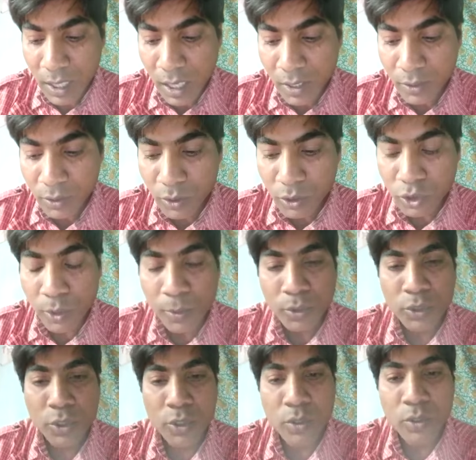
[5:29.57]
আয়নীয়
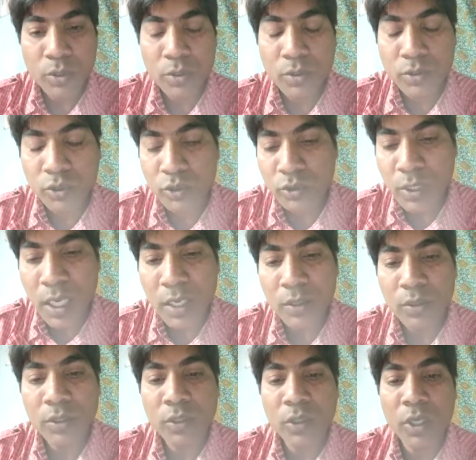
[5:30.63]
সমজীয়
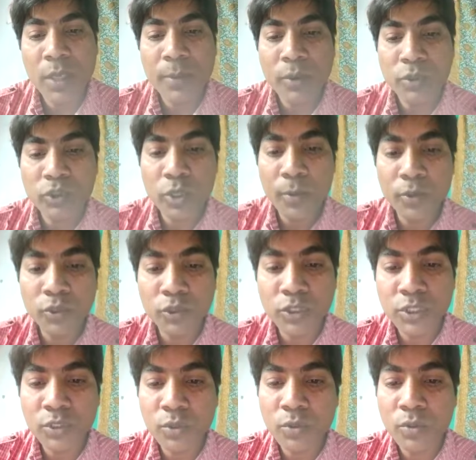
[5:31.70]
আয়নীয় এবং
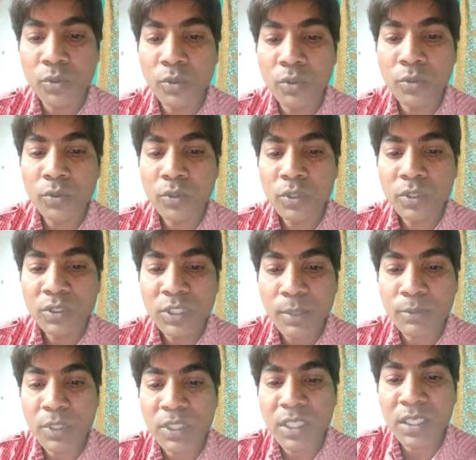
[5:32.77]
সমযোজী যৌগ
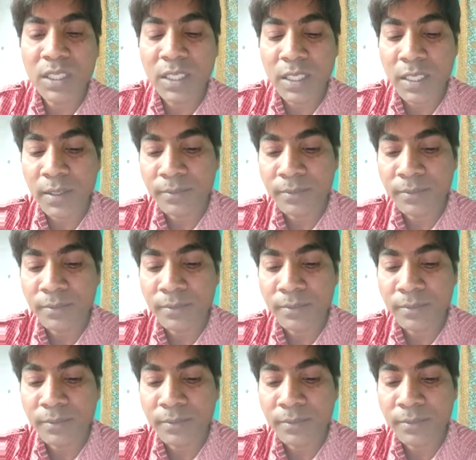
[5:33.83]
চ্যাপ্টার থেকে